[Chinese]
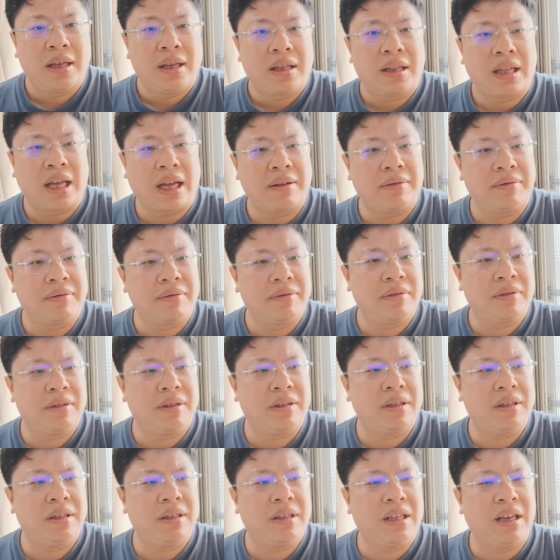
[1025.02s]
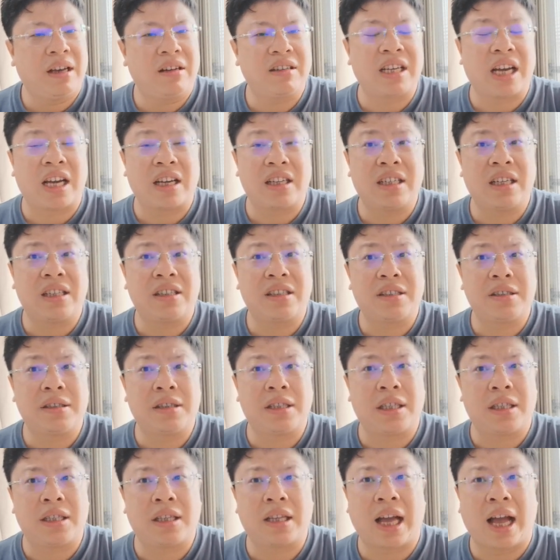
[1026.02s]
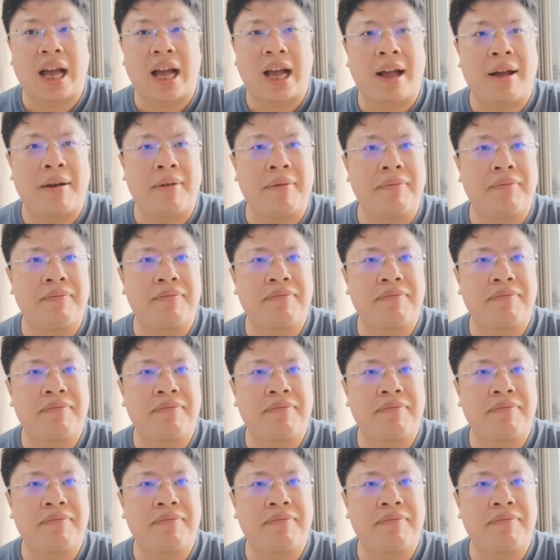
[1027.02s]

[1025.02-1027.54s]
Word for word: 但你要想一件事情，他